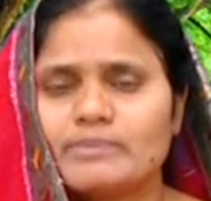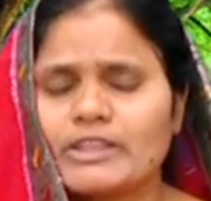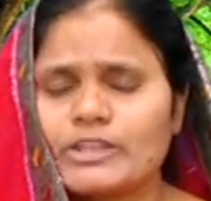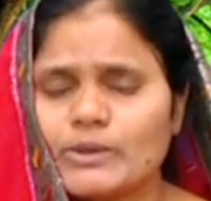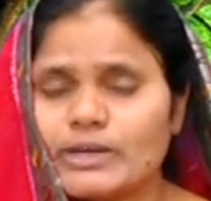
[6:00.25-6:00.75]

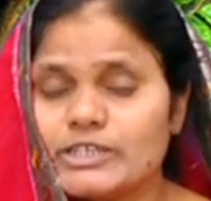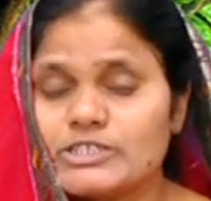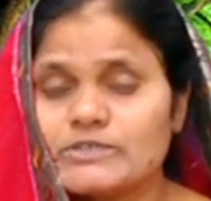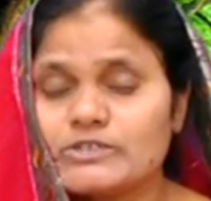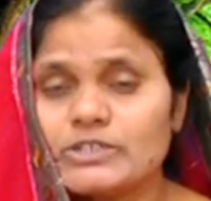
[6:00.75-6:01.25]
ప్రతి ఒక్కరి
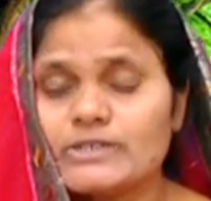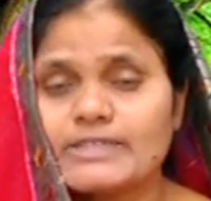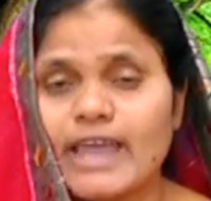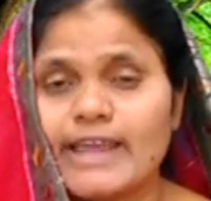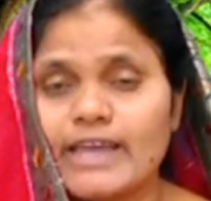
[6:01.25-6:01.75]
జీవితంలో
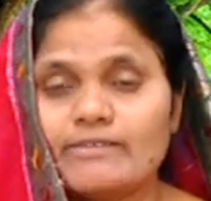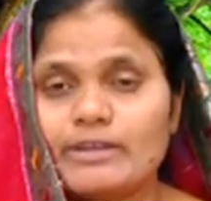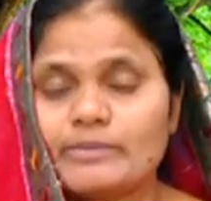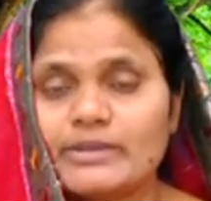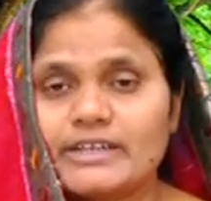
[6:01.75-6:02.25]
సాయంకాలం
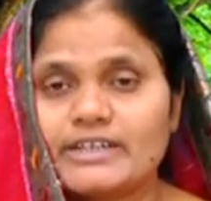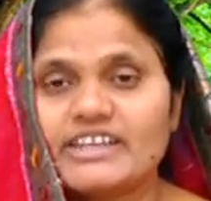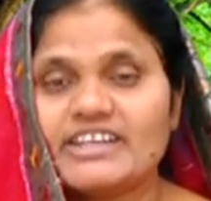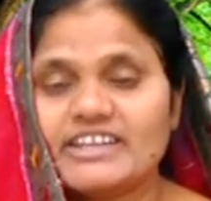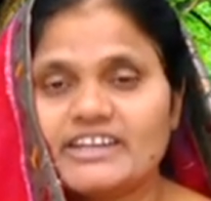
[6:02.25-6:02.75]

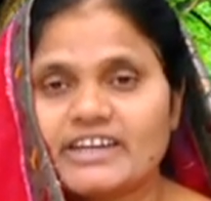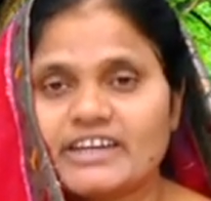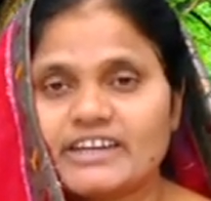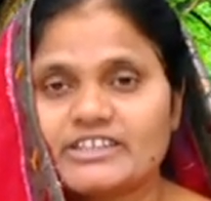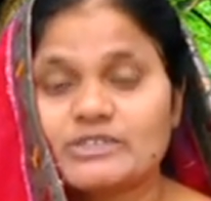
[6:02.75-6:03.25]
అయిపోయిందంటే ఏంటంటే
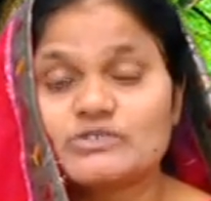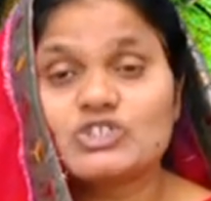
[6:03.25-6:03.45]
అక్కడ అర్థం